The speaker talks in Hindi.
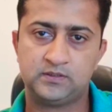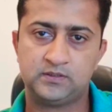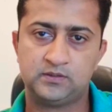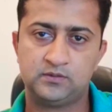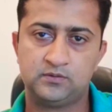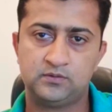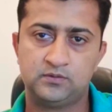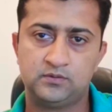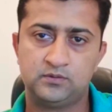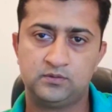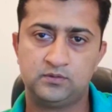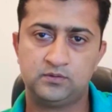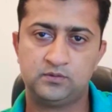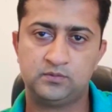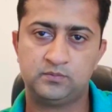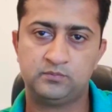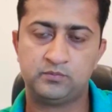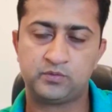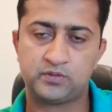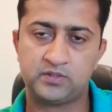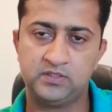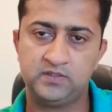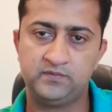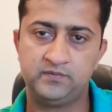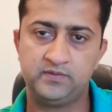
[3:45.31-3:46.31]
तो
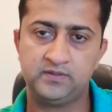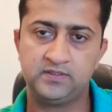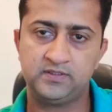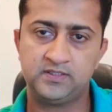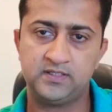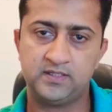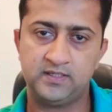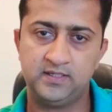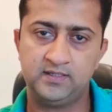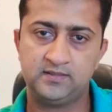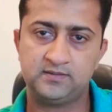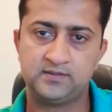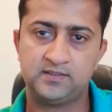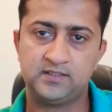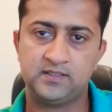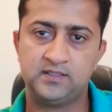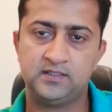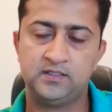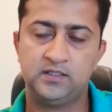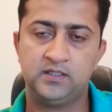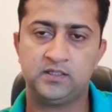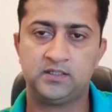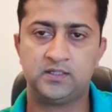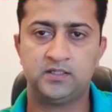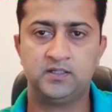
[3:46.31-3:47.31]
मुख्तलिफ इनके रेट्स
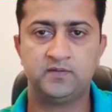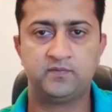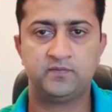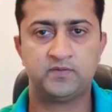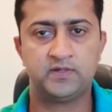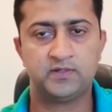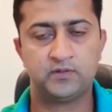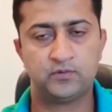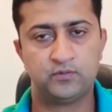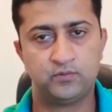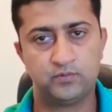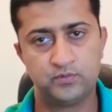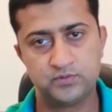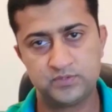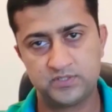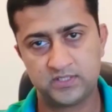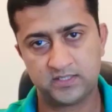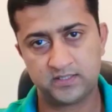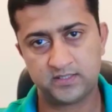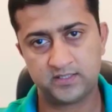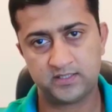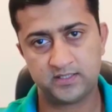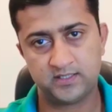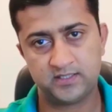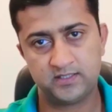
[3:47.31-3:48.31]
हैं इनका डिफरेंट ओन
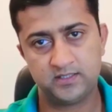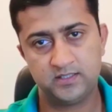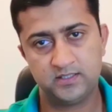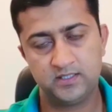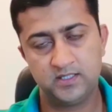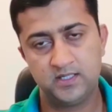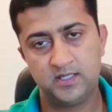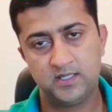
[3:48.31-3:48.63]
चल रहा है